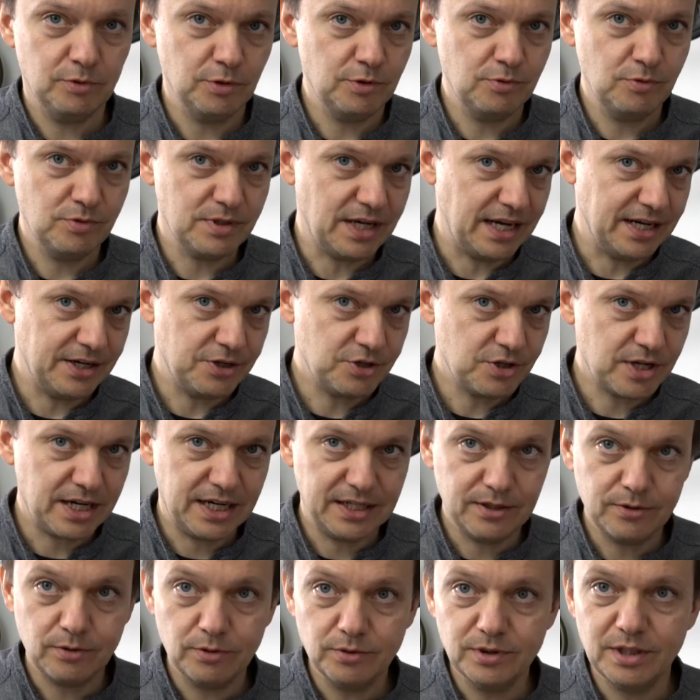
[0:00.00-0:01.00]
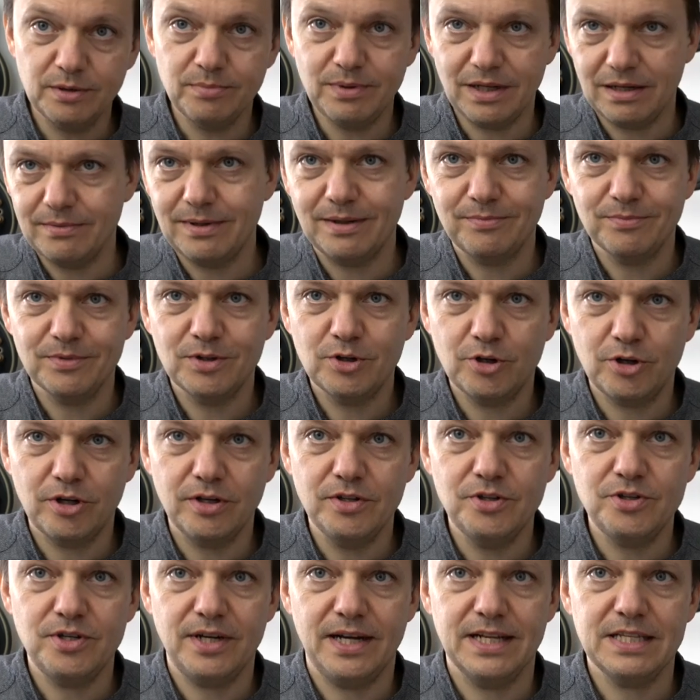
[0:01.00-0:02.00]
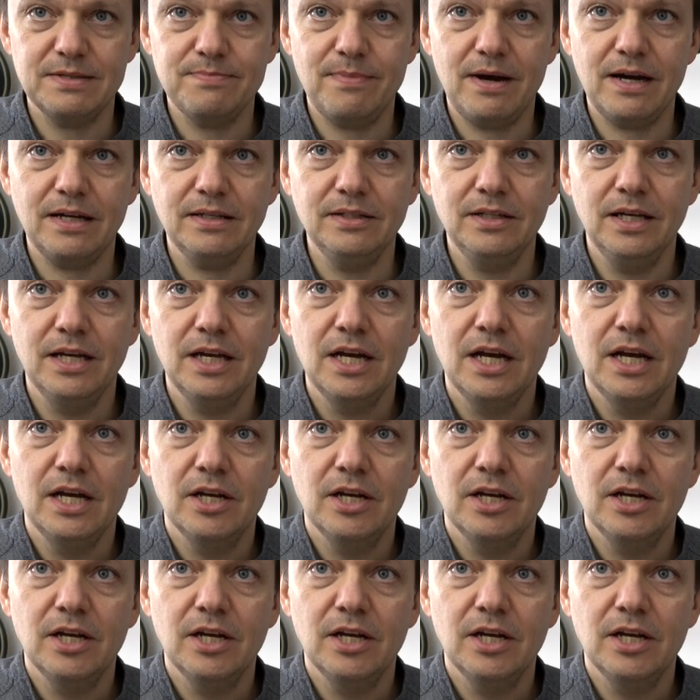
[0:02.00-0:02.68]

wozu es eigentlich keinen Grund gibt, aber könnte ich ja jetzt machen,